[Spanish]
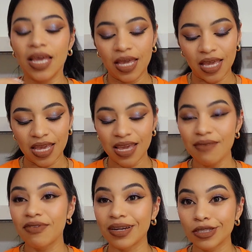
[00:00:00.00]
y
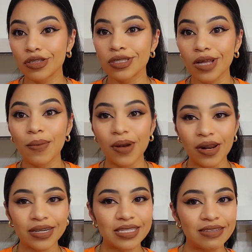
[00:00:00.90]
versus cómo lo
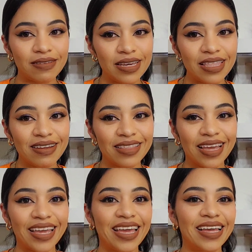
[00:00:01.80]
recibí. De verdad
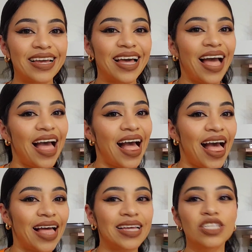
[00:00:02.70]
que, ah,
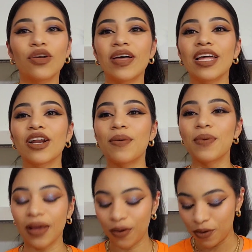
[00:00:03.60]
esto va a ser como
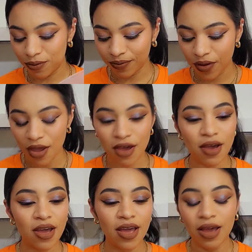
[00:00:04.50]
que un,
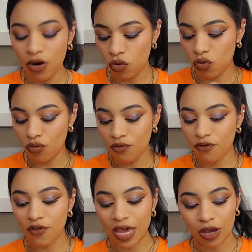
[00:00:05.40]
un
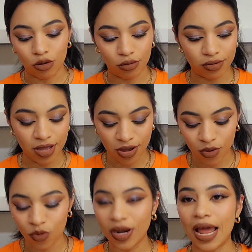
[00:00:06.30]
feo,
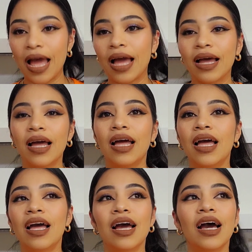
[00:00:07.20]
una
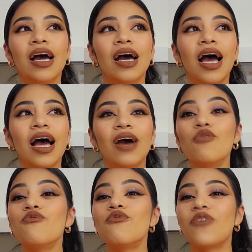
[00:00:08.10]

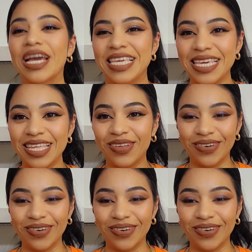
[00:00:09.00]
un fallido, ¿no?